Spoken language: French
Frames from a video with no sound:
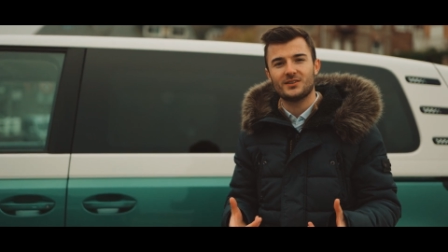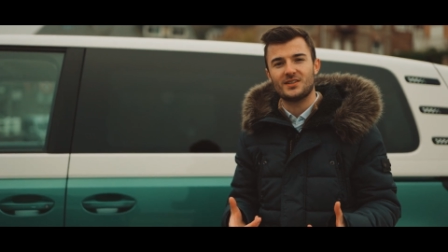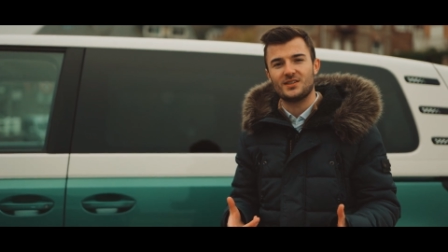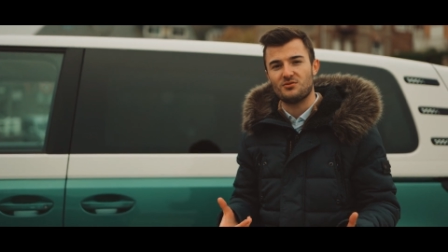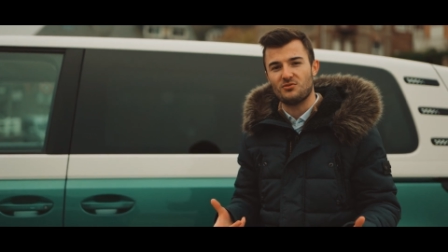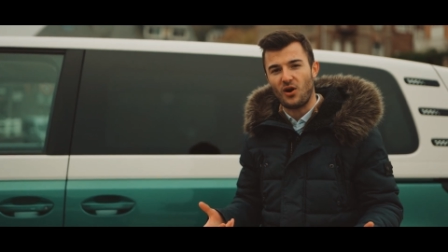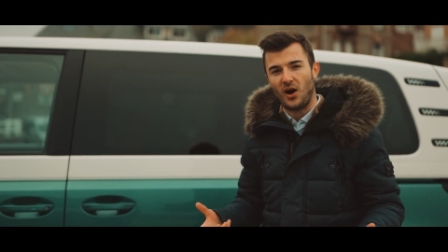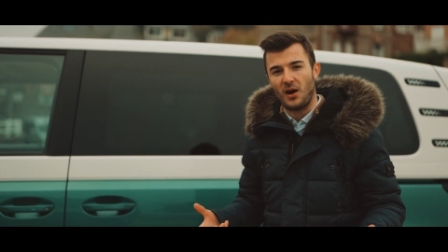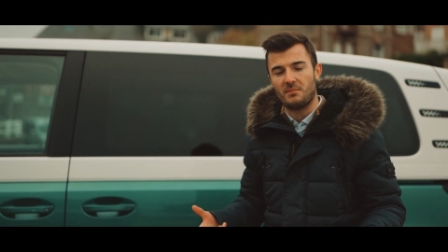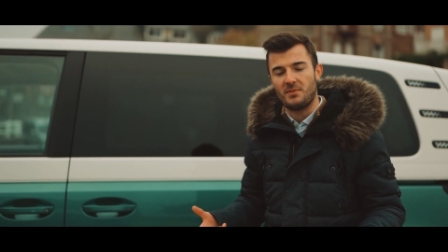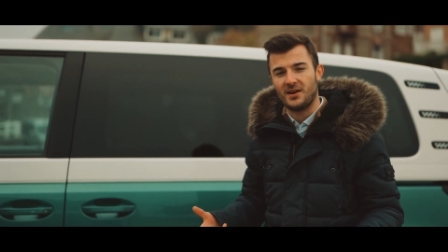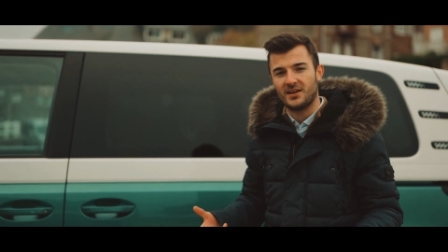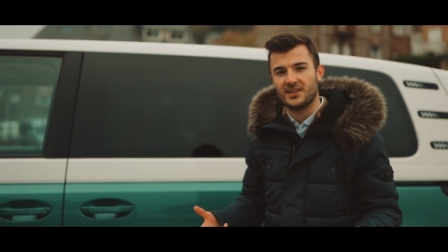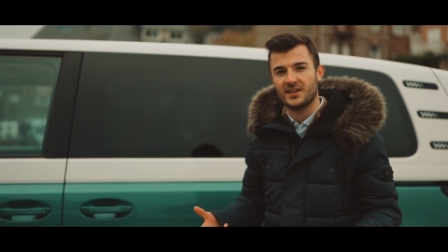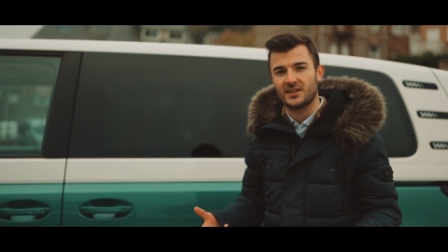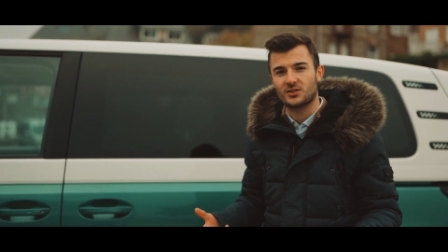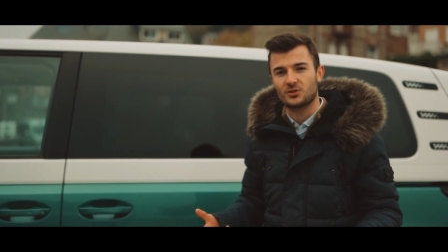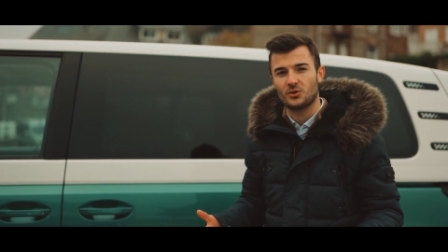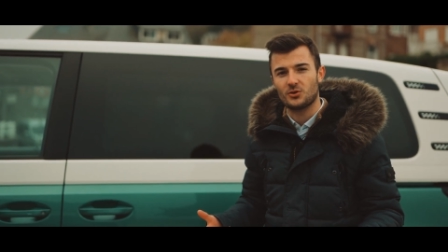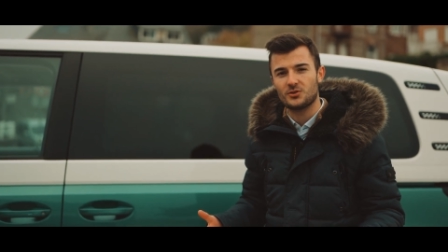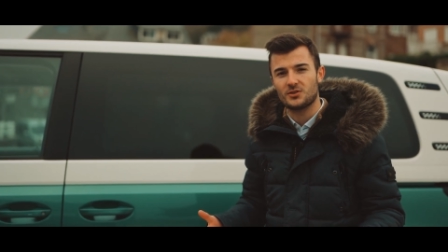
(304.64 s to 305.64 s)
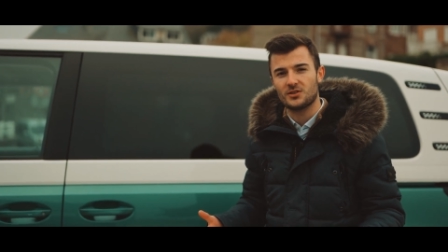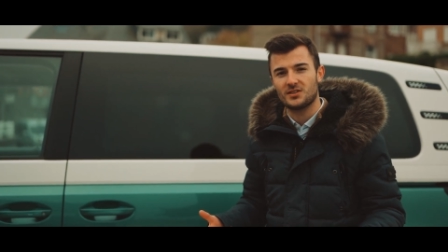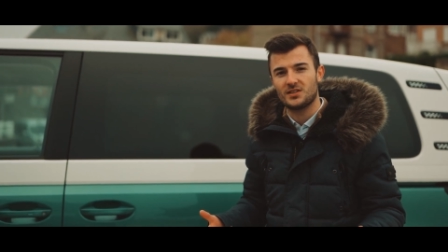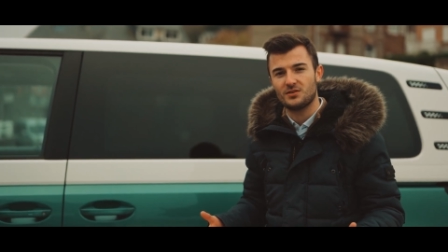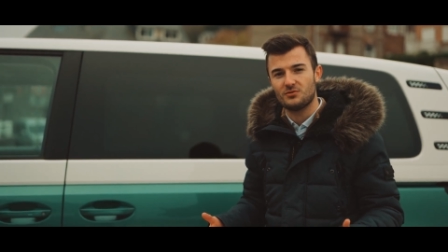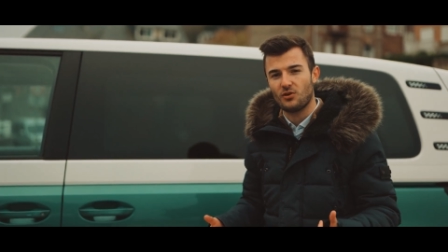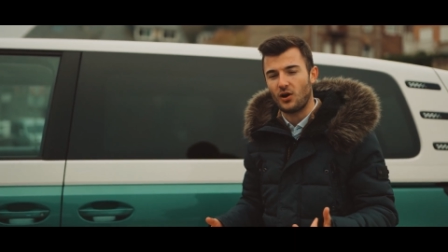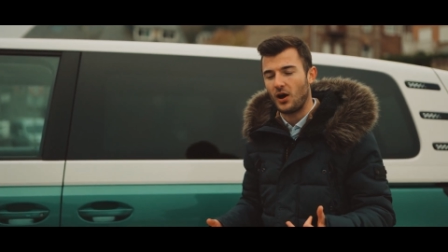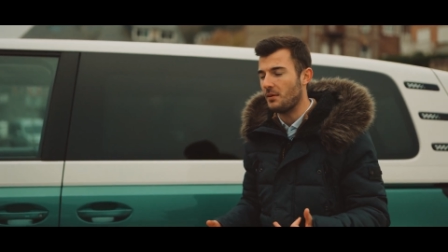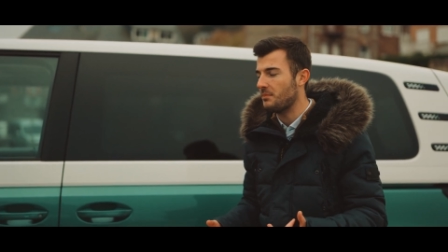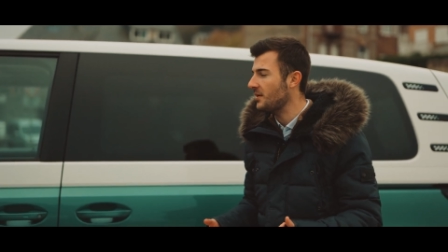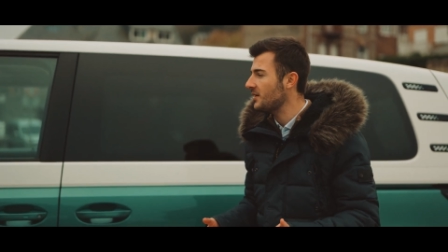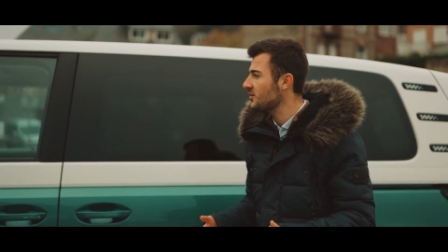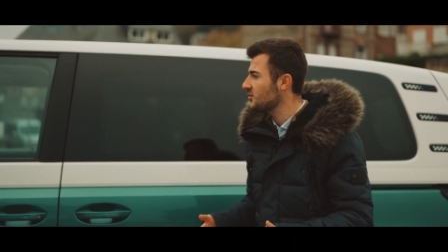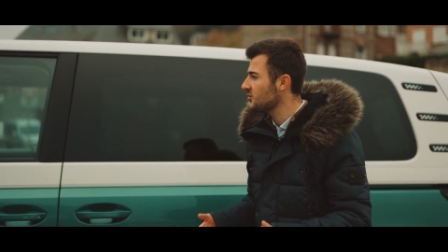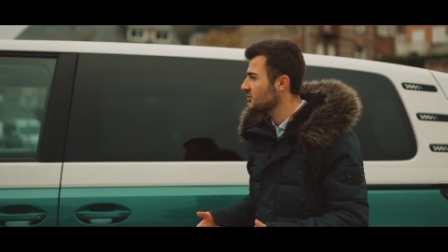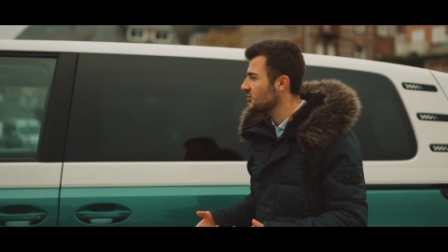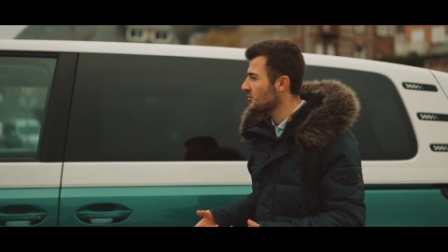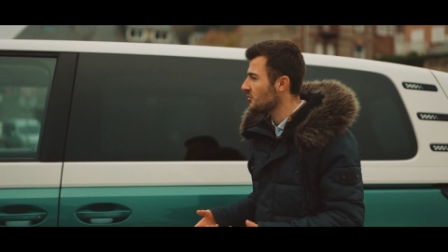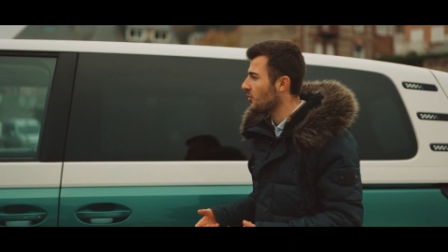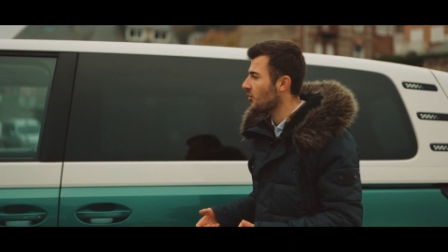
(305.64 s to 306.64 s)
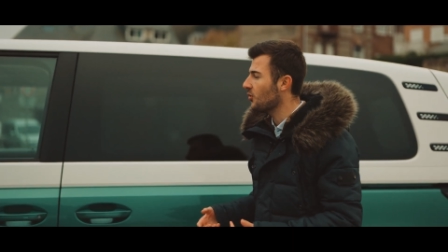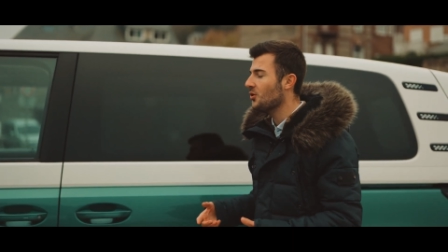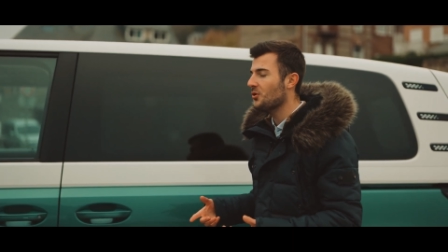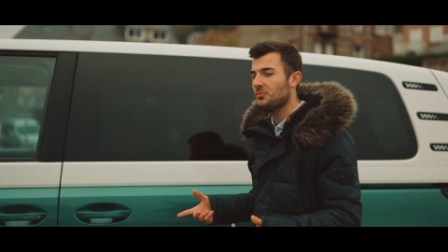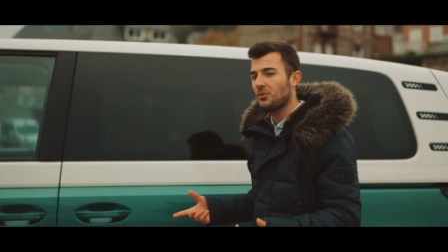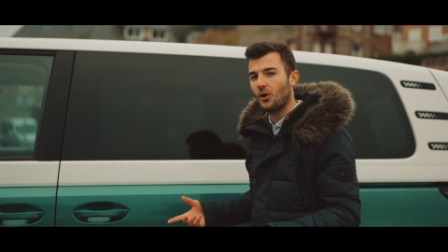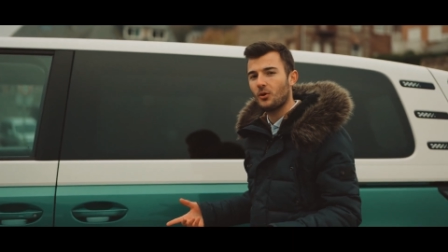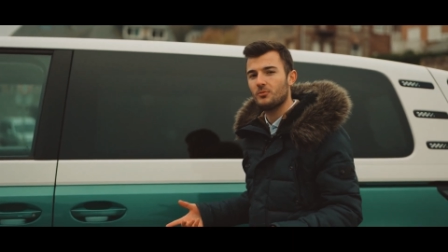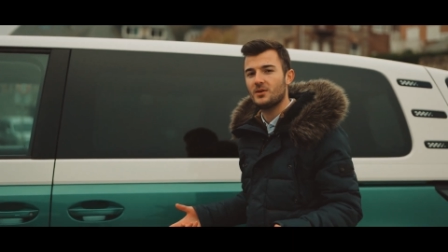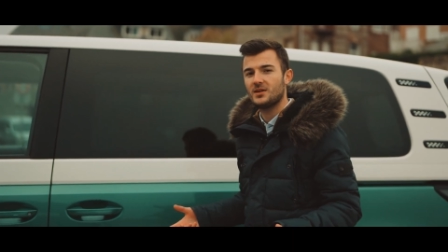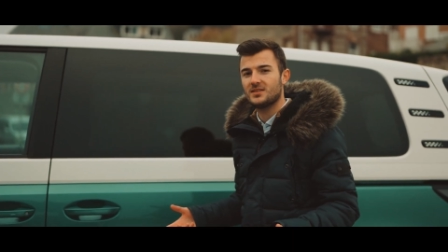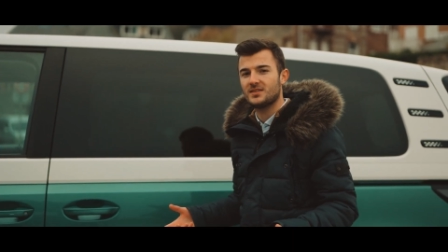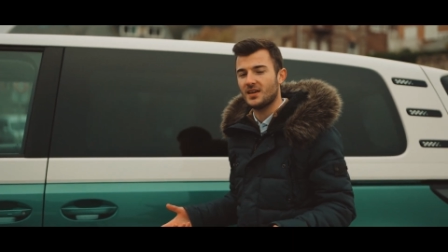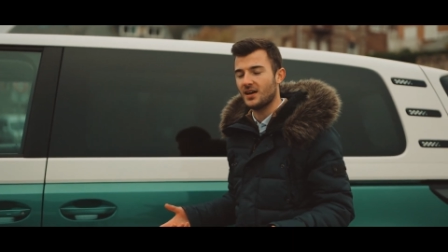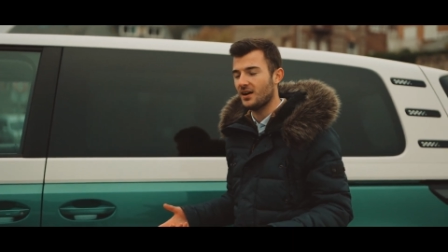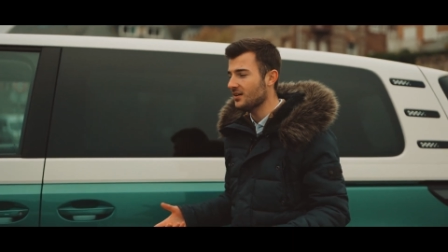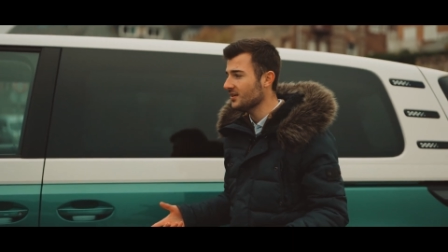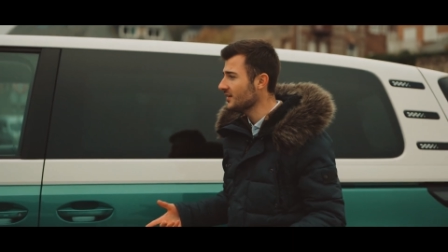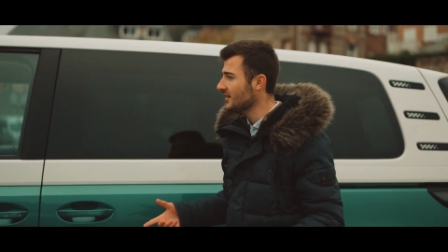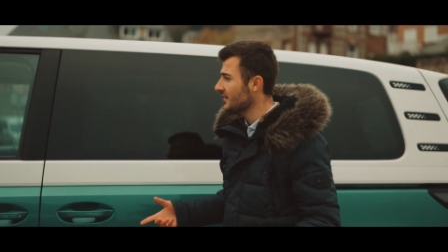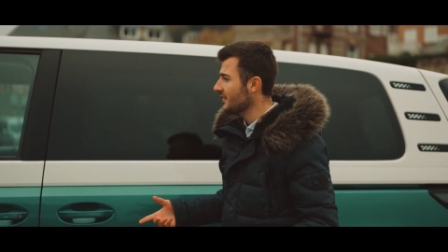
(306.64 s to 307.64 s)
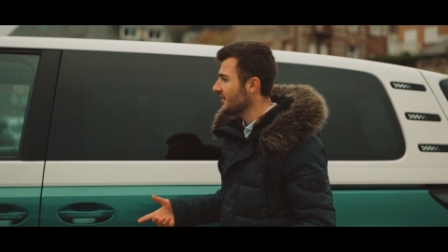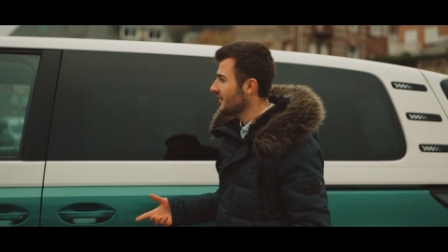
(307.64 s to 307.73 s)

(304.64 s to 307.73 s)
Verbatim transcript: qui vous rappelle quelque chose, qui vous rappelle justement le premier T1